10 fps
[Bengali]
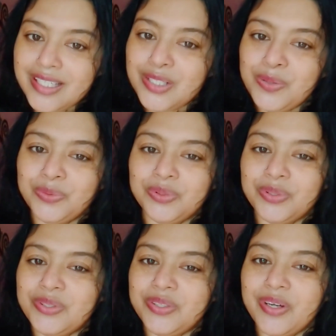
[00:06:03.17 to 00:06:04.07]
যে
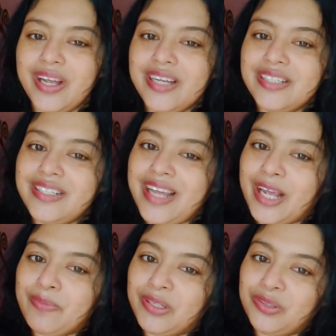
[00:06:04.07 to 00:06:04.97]
সৌন্দর্য সেটা
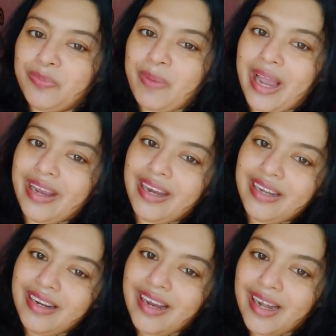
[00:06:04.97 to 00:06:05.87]
একমাত্র পায়ে
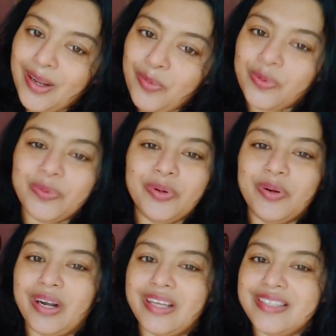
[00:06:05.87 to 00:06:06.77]
হেঁটে গেলেই উপভোগ
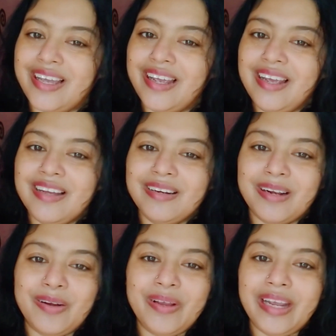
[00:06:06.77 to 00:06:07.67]
করা যায়
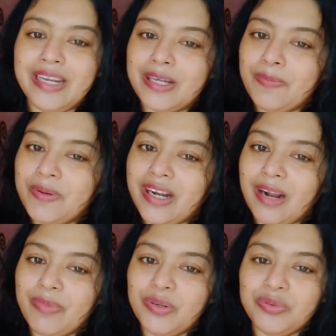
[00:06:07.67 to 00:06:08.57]
কারণ হেলিকপ্টারে
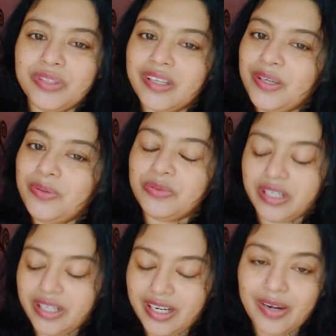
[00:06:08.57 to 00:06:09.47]
আমরা উঠতে গিয়ে
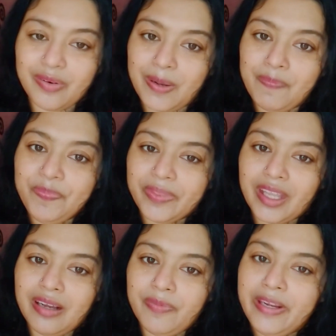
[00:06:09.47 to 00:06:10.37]
উঠিনি কেননা
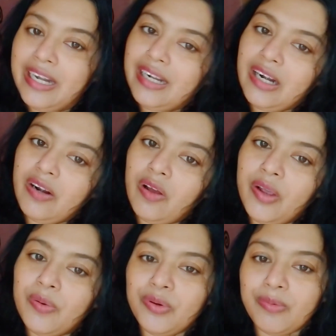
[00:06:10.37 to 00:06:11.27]
ফেরাটা না হয়
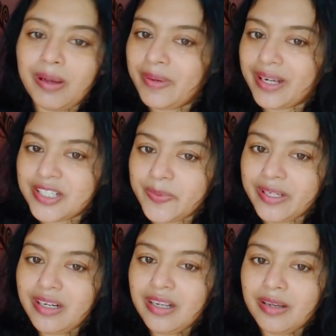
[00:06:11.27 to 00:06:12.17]
অন্যভাবে আসবেন
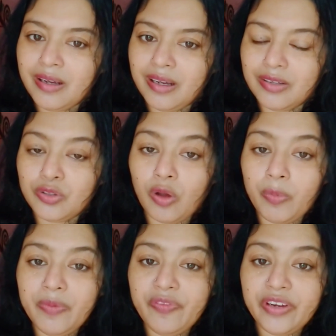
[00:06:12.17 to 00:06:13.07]
তবে
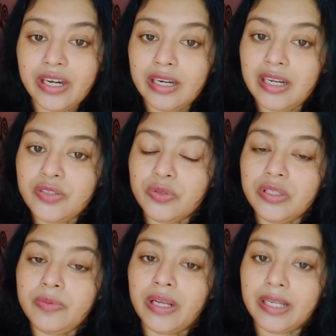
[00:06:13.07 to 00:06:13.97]
ফেরাটা যদি
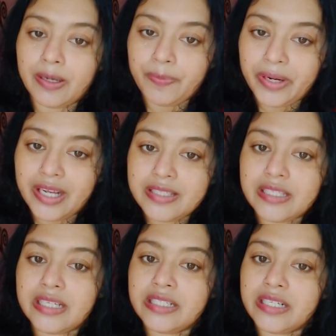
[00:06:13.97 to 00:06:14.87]
হেলিকপ্টারে আসতে
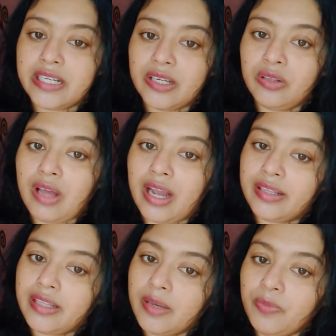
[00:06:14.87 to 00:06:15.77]
চান সেটা কিন্তু আগে
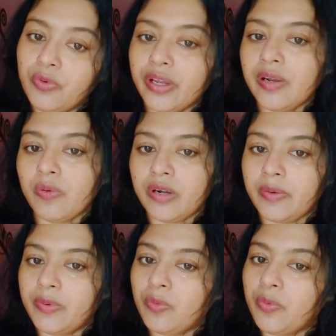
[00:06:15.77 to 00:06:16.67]
থেকে বুকিং করে
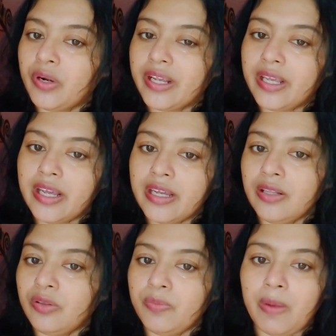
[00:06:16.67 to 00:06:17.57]
নেবেন ওপরে গিয়ে
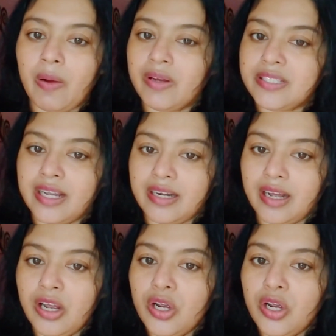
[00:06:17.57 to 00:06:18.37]
কিন্তু পাওয়া যায় না